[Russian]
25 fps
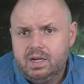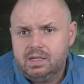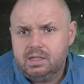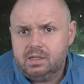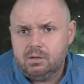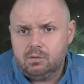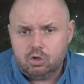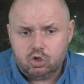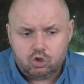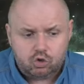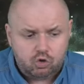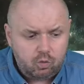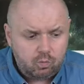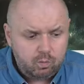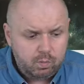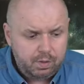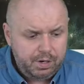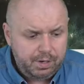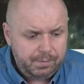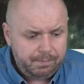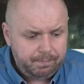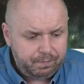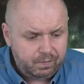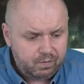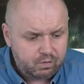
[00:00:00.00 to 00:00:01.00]
для того,
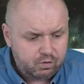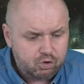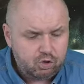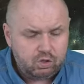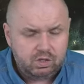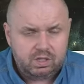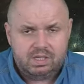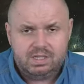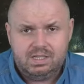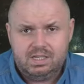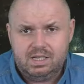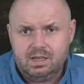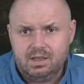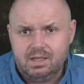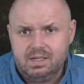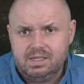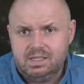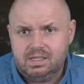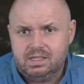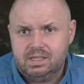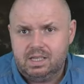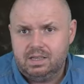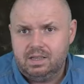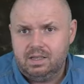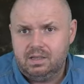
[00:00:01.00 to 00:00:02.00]
чтобы все это делать,
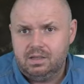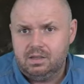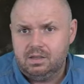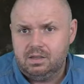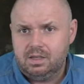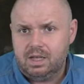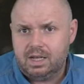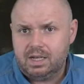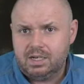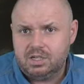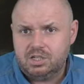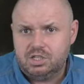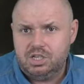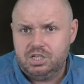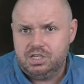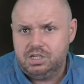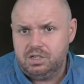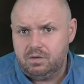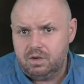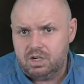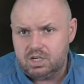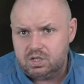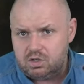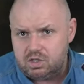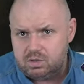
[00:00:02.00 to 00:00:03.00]
это э,
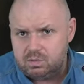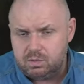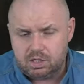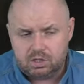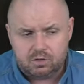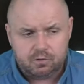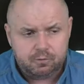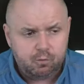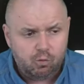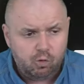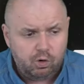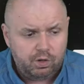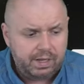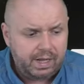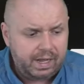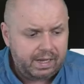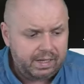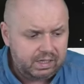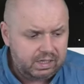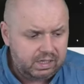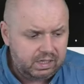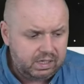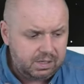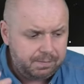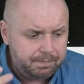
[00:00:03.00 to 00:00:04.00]
нахождение вашего смартфона
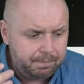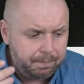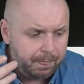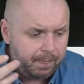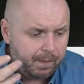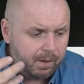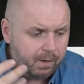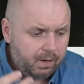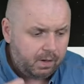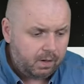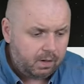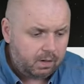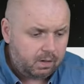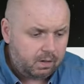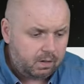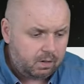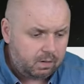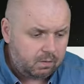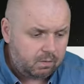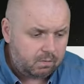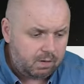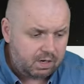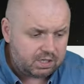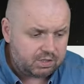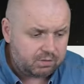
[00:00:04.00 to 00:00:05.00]
и
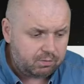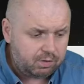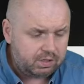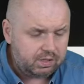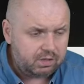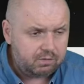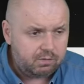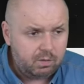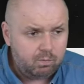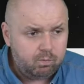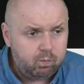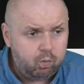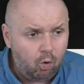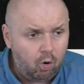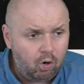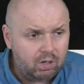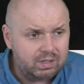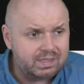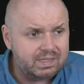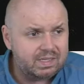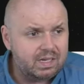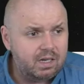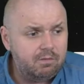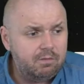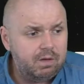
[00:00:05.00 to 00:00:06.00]
э, вашего
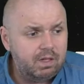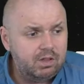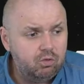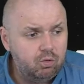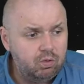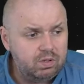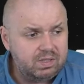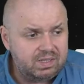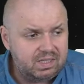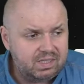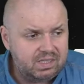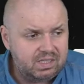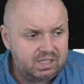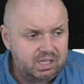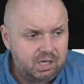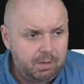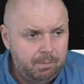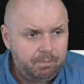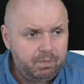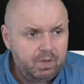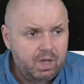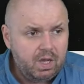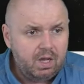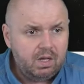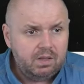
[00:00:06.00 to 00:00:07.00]
ТВ-бокса в одной сети.
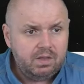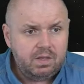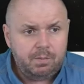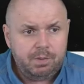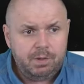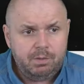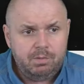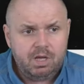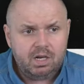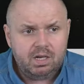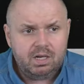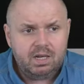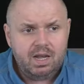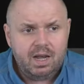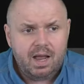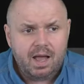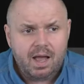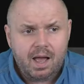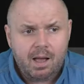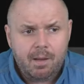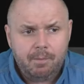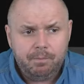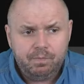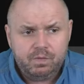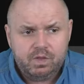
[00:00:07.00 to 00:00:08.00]
Например,
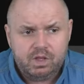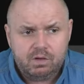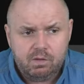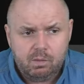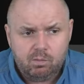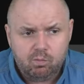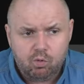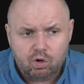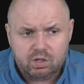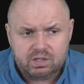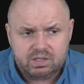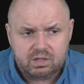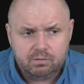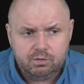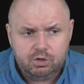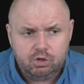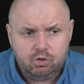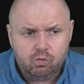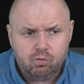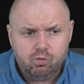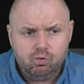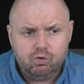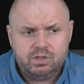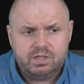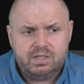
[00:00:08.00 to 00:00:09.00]
для ТВ-бокса в
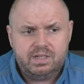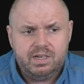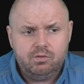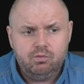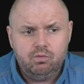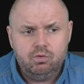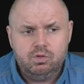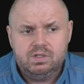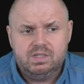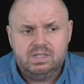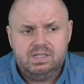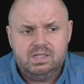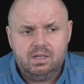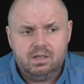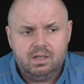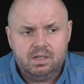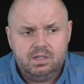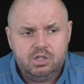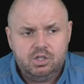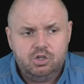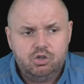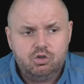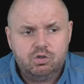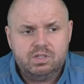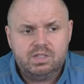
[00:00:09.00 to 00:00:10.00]
Югус следует
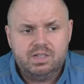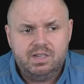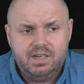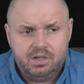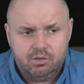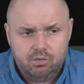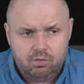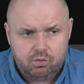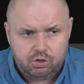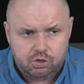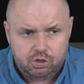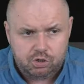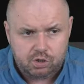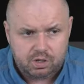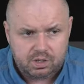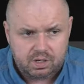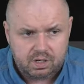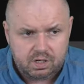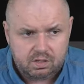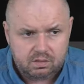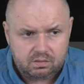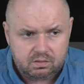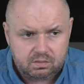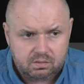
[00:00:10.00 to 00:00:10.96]
сделать еще следующее